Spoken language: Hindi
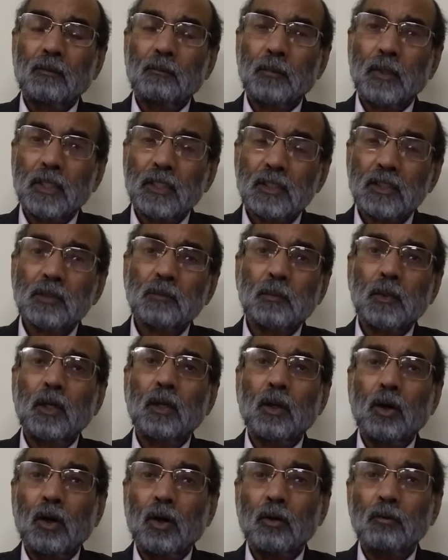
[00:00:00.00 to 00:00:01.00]

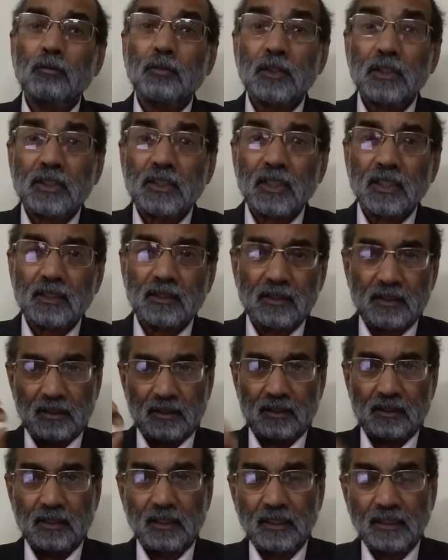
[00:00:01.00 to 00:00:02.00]
प्रिंसिपल ऑफ
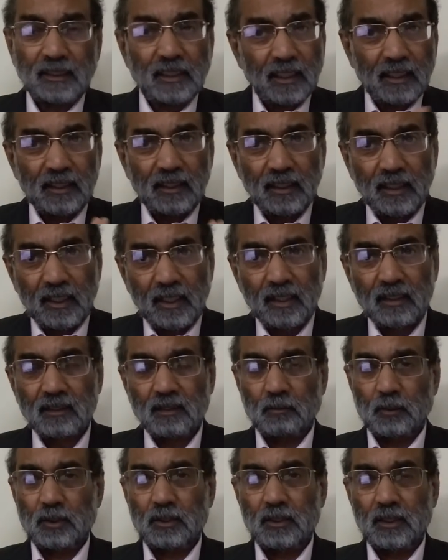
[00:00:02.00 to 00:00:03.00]
जस्टिस यही एक
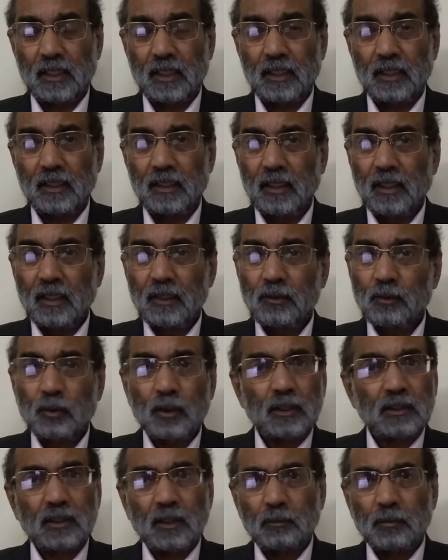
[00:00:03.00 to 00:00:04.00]
समस्या है
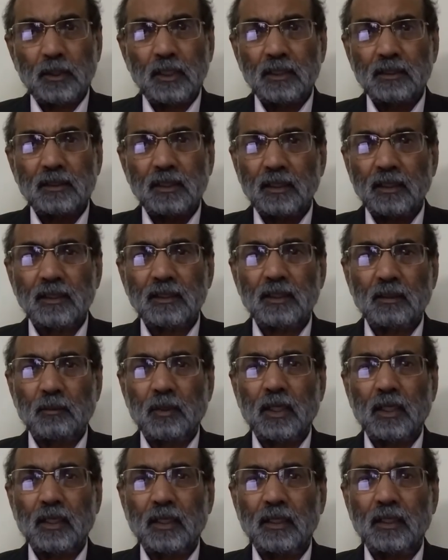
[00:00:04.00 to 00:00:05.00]
क्योंकि सबकी स्थिति
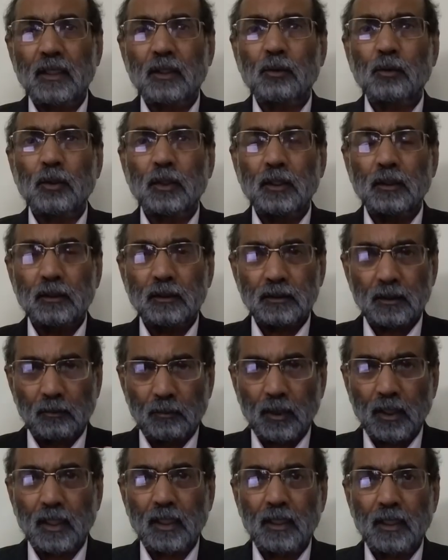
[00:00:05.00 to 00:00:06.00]
समान नहीं है कोई
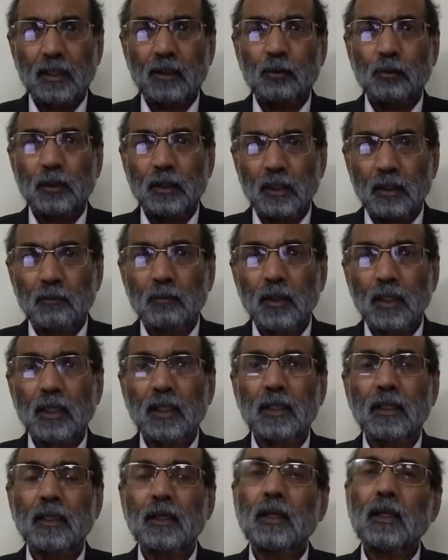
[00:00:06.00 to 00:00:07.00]
सबल है कोई निर्बल
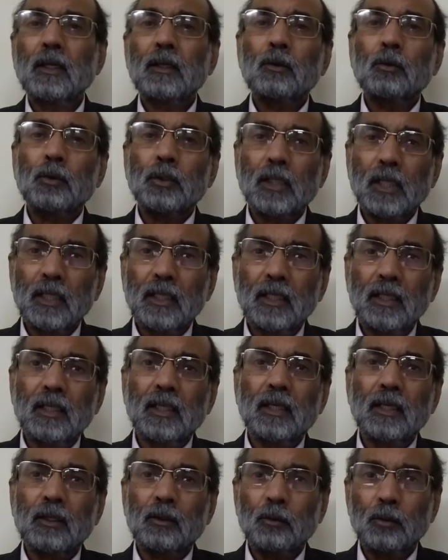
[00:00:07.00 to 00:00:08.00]
है कोई धनी
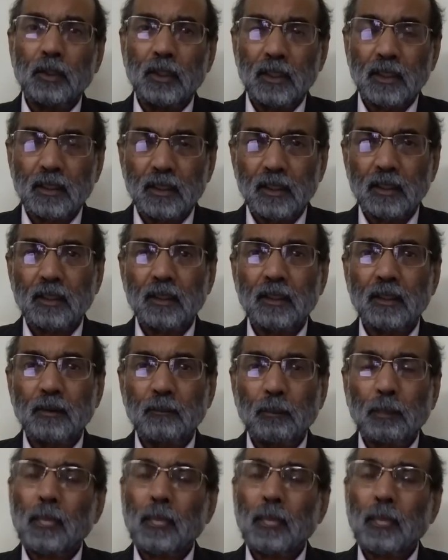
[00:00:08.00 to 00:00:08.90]
है कोई निर्धन है